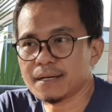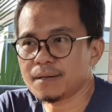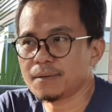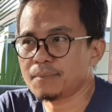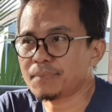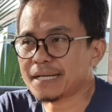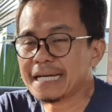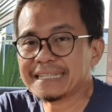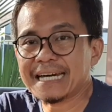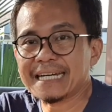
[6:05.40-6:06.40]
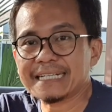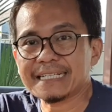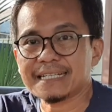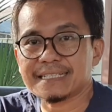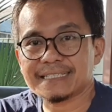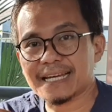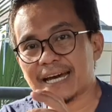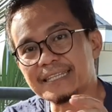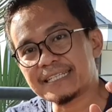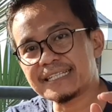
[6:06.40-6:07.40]
uh, perkataan
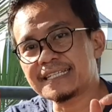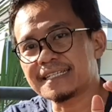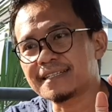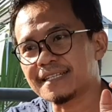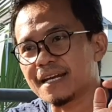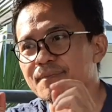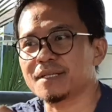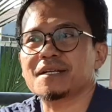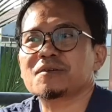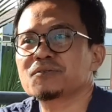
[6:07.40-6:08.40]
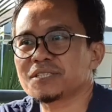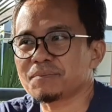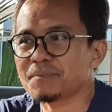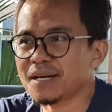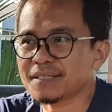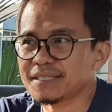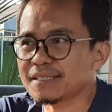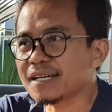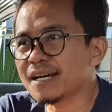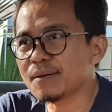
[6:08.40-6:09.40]
saat ini dalam tanda kutip.
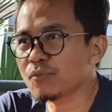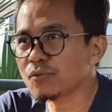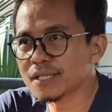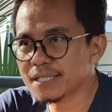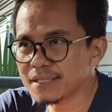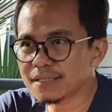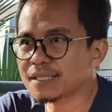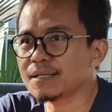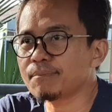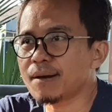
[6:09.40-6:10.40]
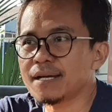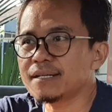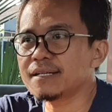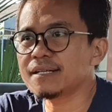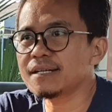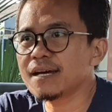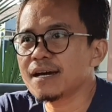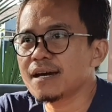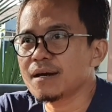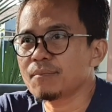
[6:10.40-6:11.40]
Artinya mungkin ke depan
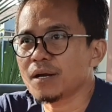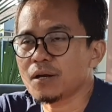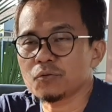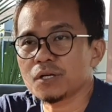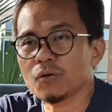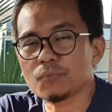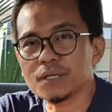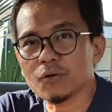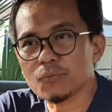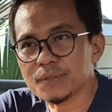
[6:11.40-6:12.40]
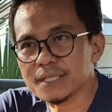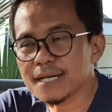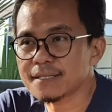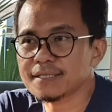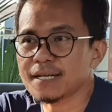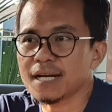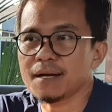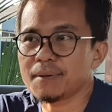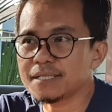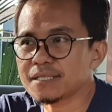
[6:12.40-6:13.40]
melalui lobi-lobi dan
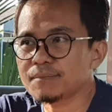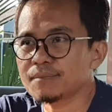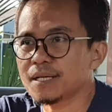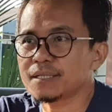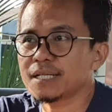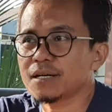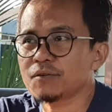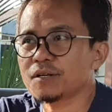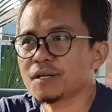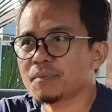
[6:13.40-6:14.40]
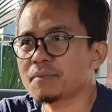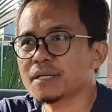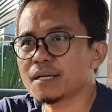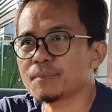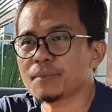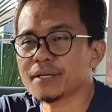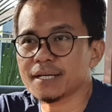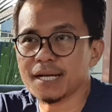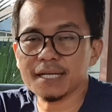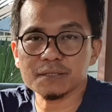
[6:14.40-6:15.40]
segala macam yang dilakukan oleh
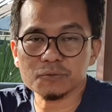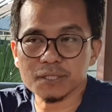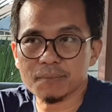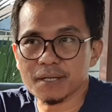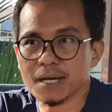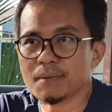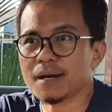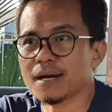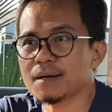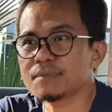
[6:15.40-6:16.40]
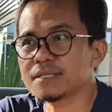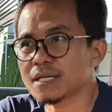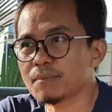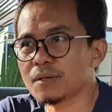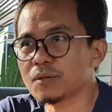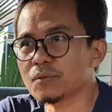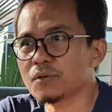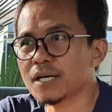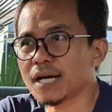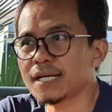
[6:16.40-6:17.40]
pabrikan-pabrikan lain terutama Yamaha bisa
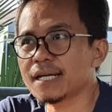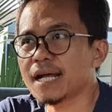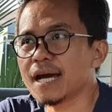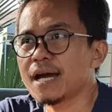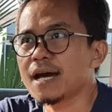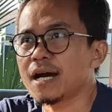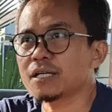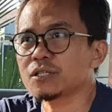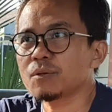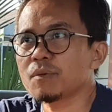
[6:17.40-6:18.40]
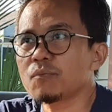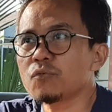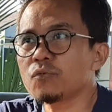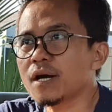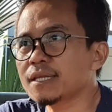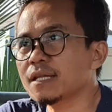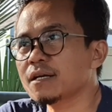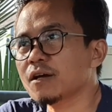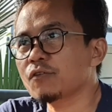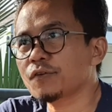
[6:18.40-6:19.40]
meluluhkan atau membuat
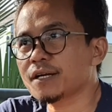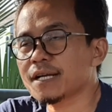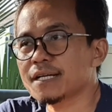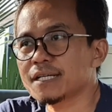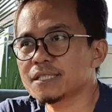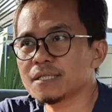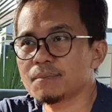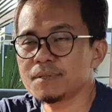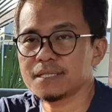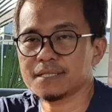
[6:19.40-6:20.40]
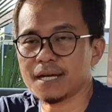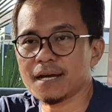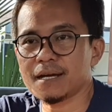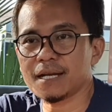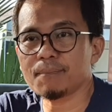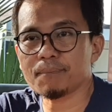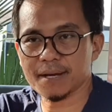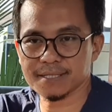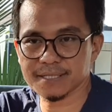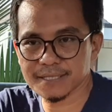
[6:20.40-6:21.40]
Ralph Fernandez bisa
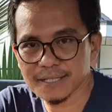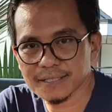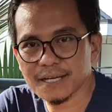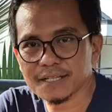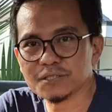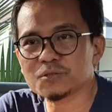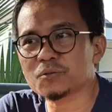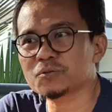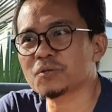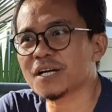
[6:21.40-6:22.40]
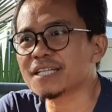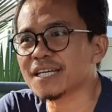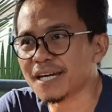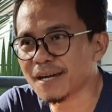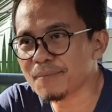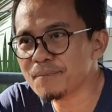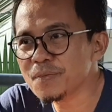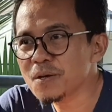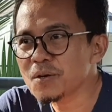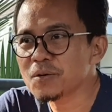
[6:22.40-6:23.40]
lepas dari struktur KTM
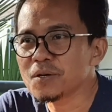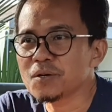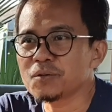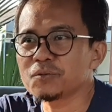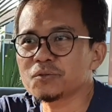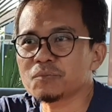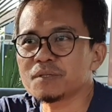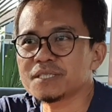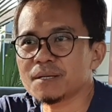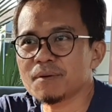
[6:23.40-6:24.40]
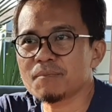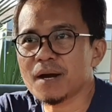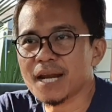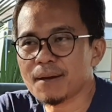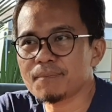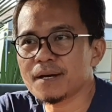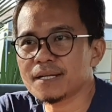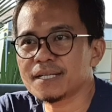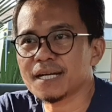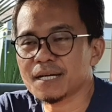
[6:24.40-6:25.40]
untuk bisa membalap
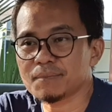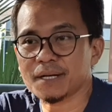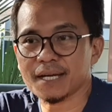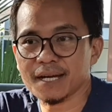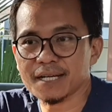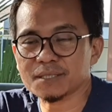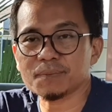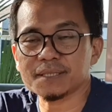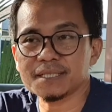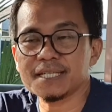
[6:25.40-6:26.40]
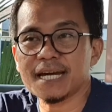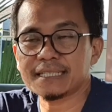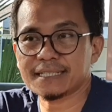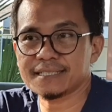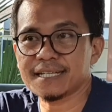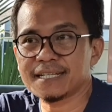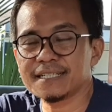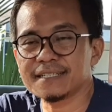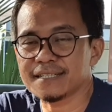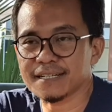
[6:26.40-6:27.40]
dengan mereka seperti yang
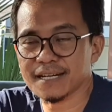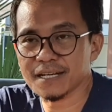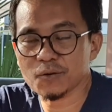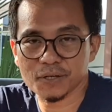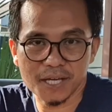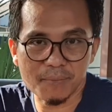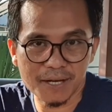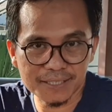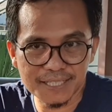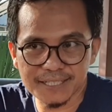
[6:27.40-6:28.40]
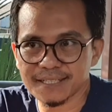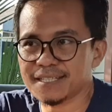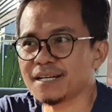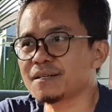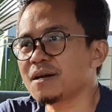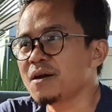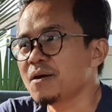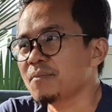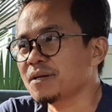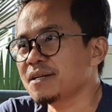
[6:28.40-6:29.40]
terjadi dengan Jorge Martin yang
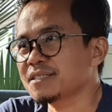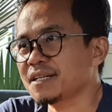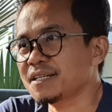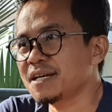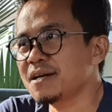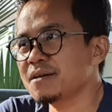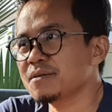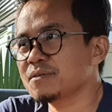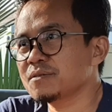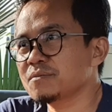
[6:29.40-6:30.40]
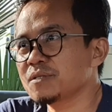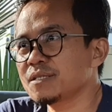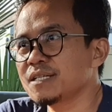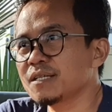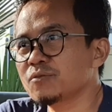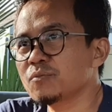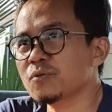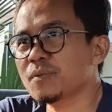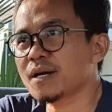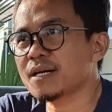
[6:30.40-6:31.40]
pada dasarnya dia tuh
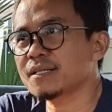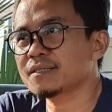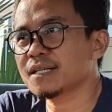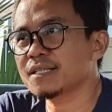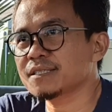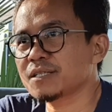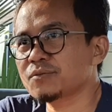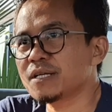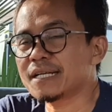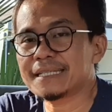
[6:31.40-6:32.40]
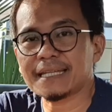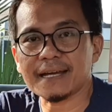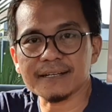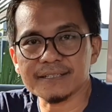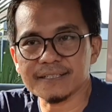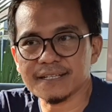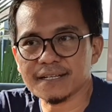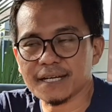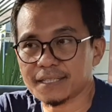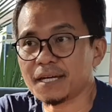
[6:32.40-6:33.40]
merupakan salah satu dari
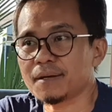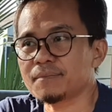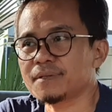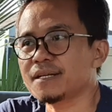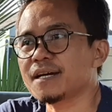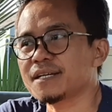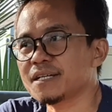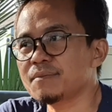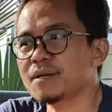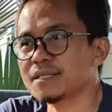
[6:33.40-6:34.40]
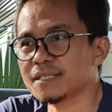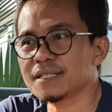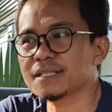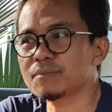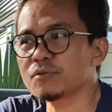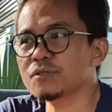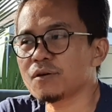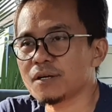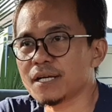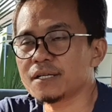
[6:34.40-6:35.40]
talentnya KTM yang akhirnya berhasil direbut
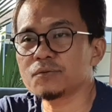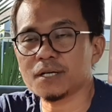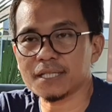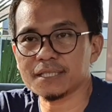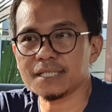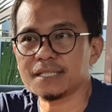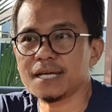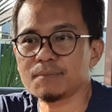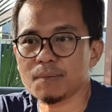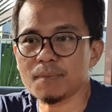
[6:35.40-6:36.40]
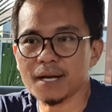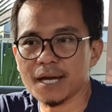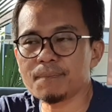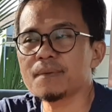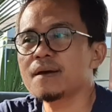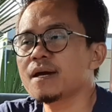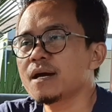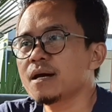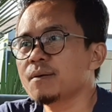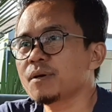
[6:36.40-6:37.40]
oleh Ducati dan membalap
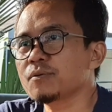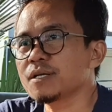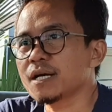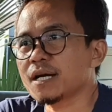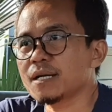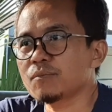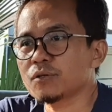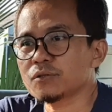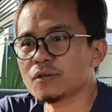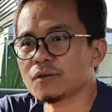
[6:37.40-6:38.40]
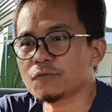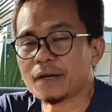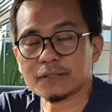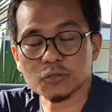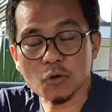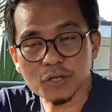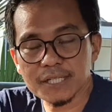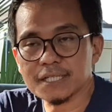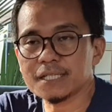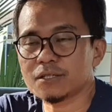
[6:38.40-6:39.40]
menggunakan motor
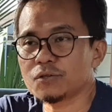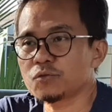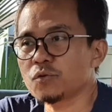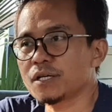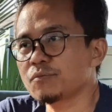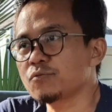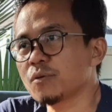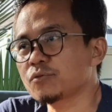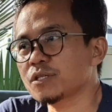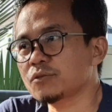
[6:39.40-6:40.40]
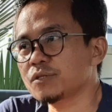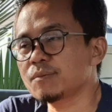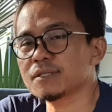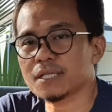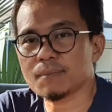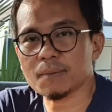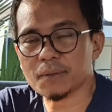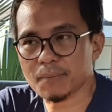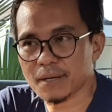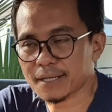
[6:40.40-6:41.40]
factory di tahun 2021 ini bersama
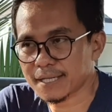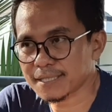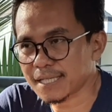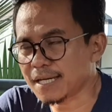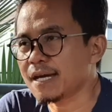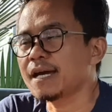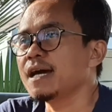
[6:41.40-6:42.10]
Pramac Racing.